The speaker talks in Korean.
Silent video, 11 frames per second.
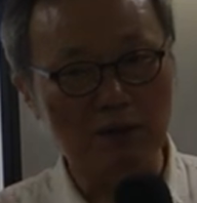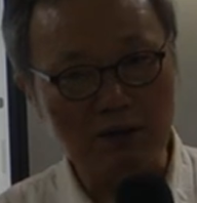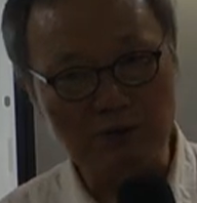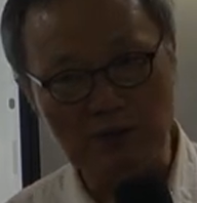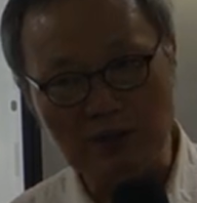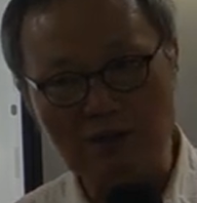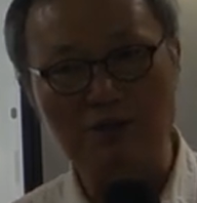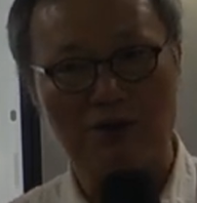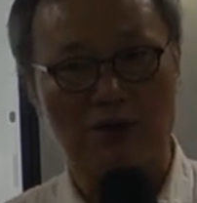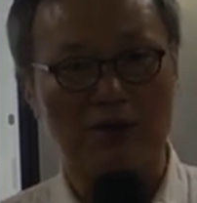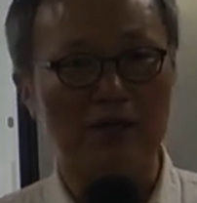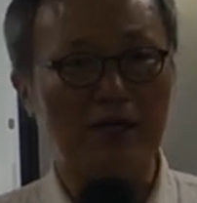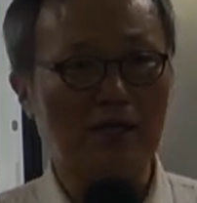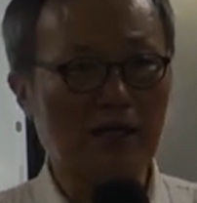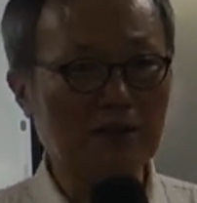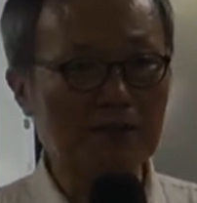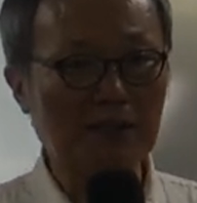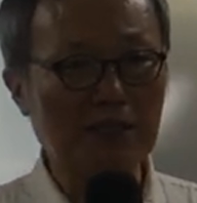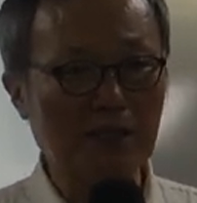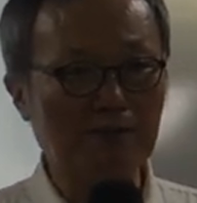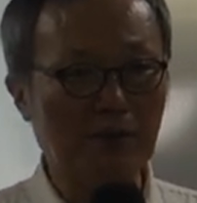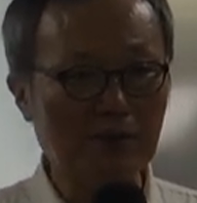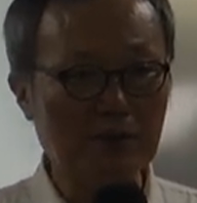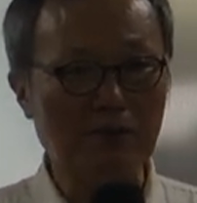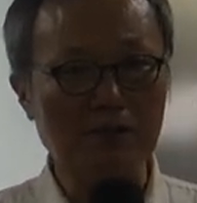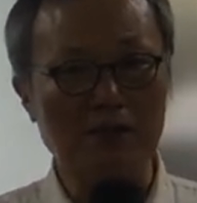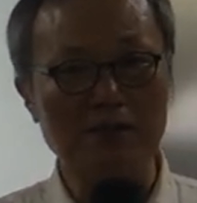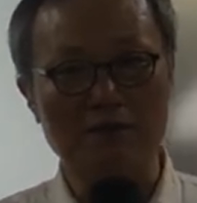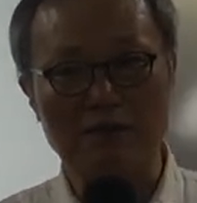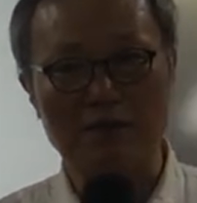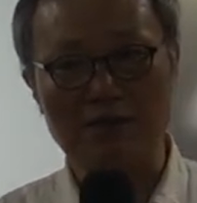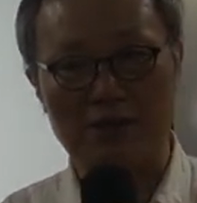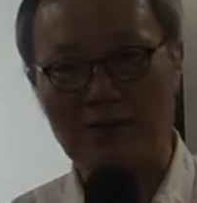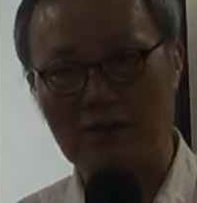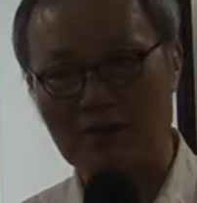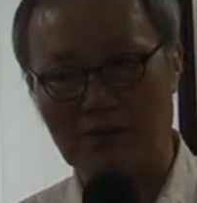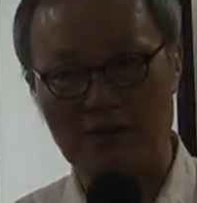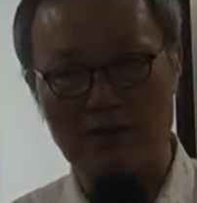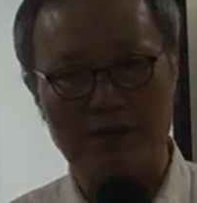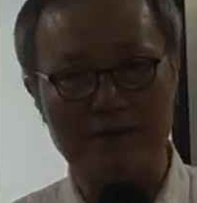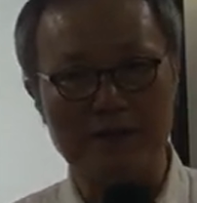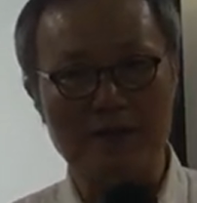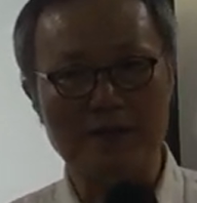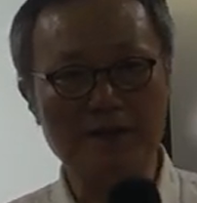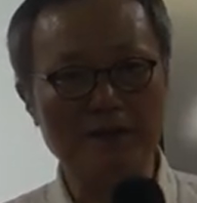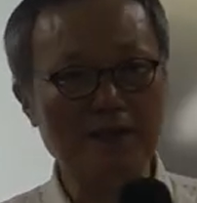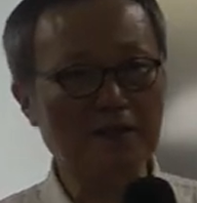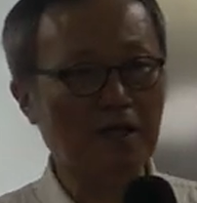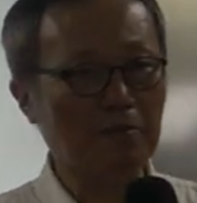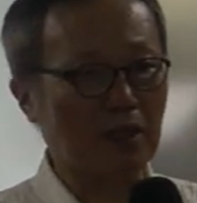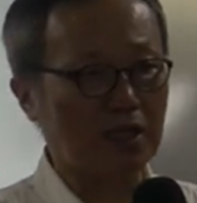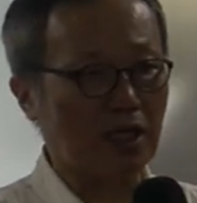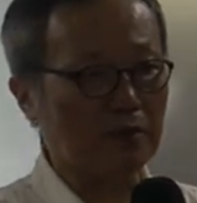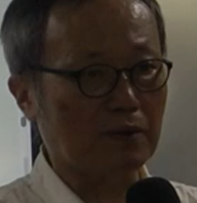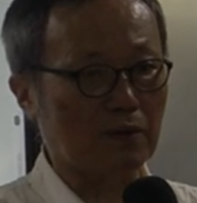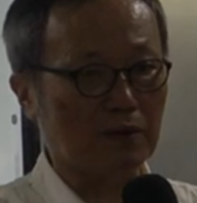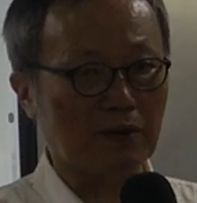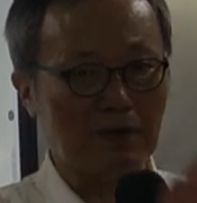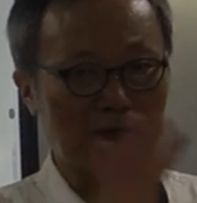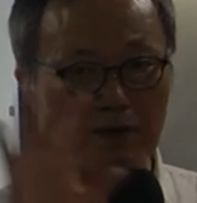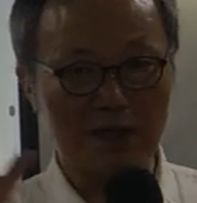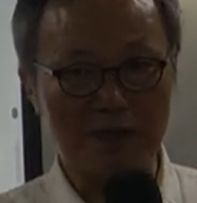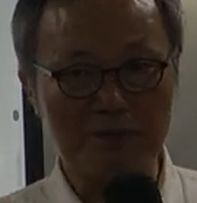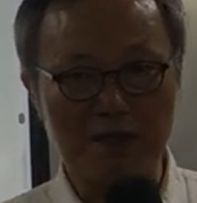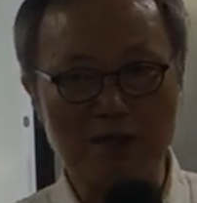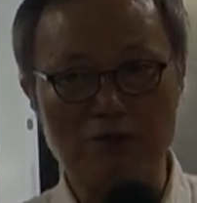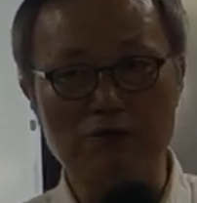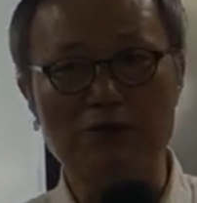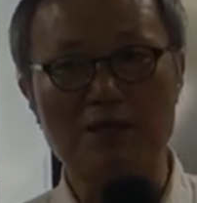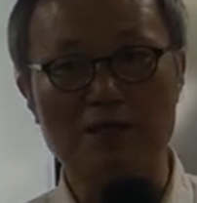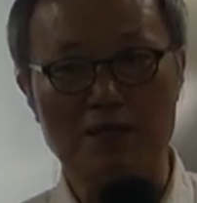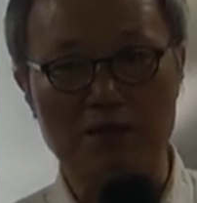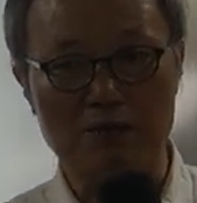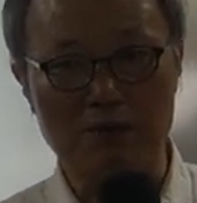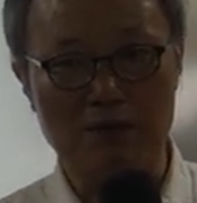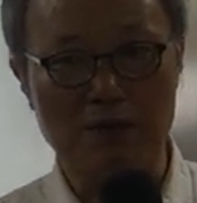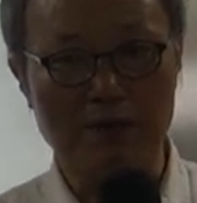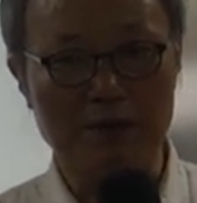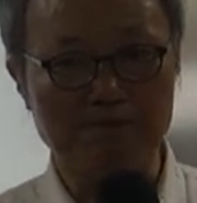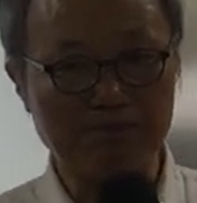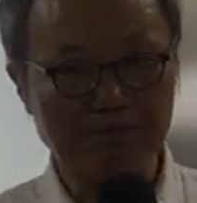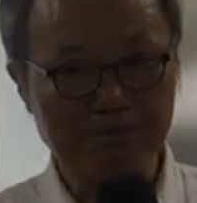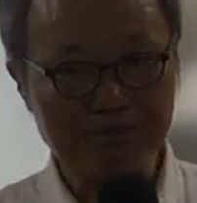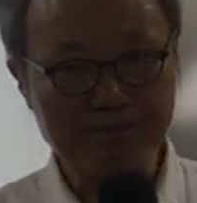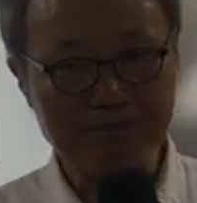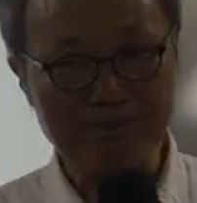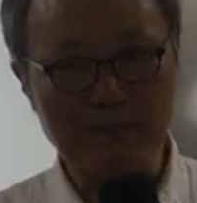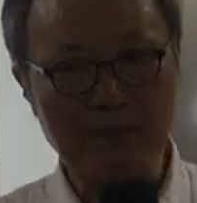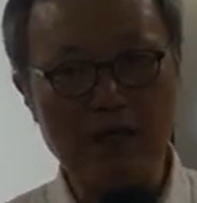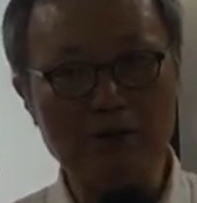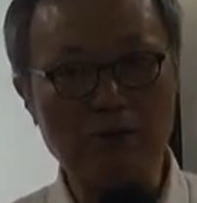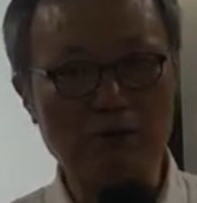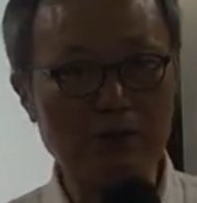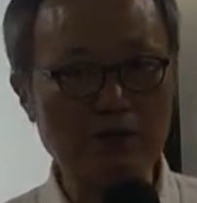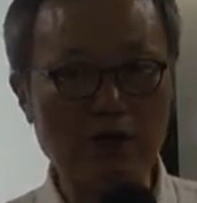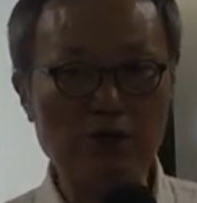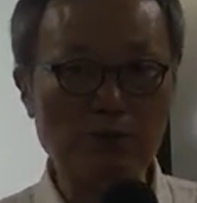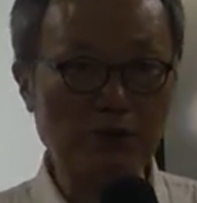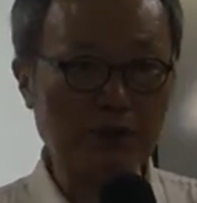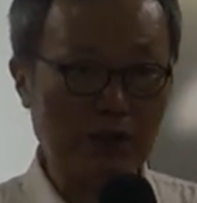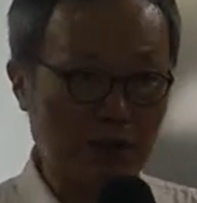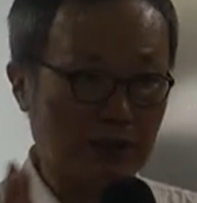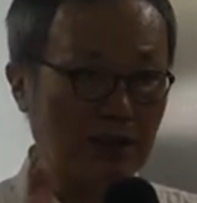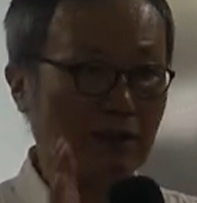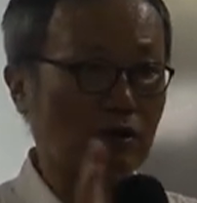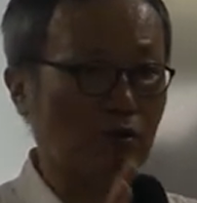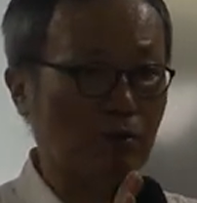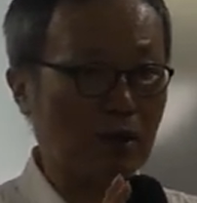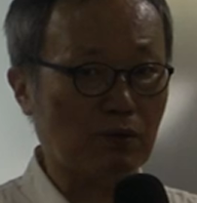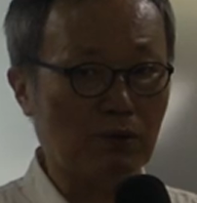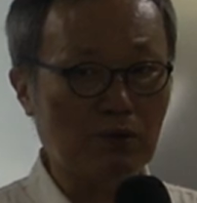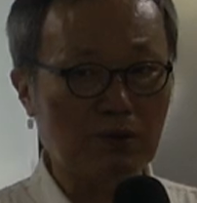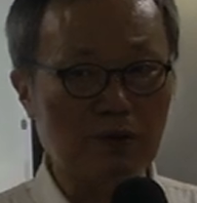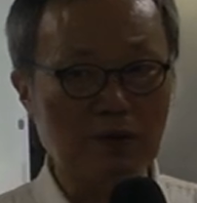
여가도 있었어요. 하지만 이제 본격적인 여가 사회가 되는 거야. 생산력이 발달하면 어떻게 돼? 사람들이 여유가 생기고 더구나 사회복지 그런 혜택도 받고,